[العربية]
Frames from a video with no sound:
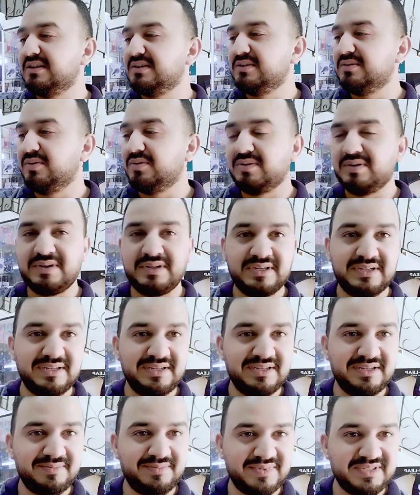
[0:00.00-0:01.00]
دونك
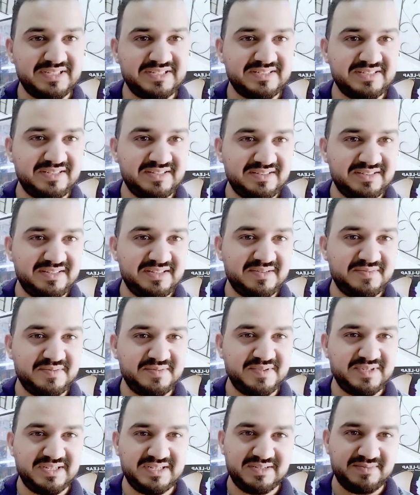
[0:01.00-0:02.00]
بغيتي تصنت دير
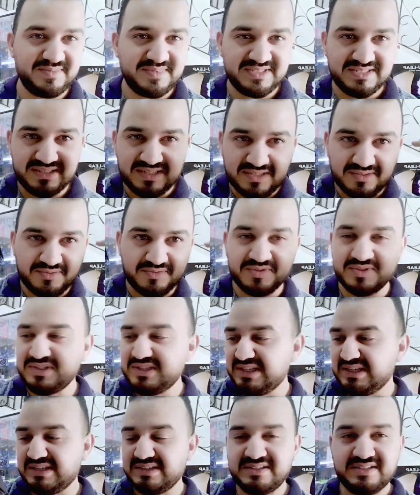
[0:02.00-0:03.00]
مزيكا في
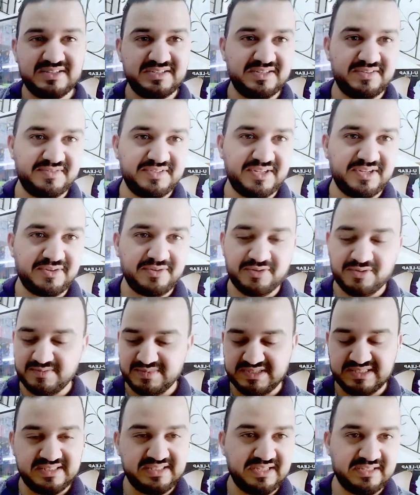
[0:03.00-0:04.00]
ودنيك تخشى في داركم
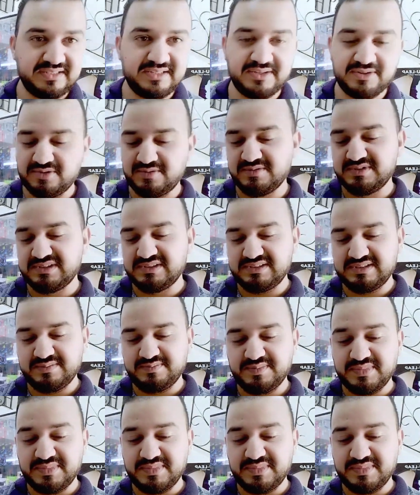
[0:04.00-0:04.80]
تصدع داركم تقصي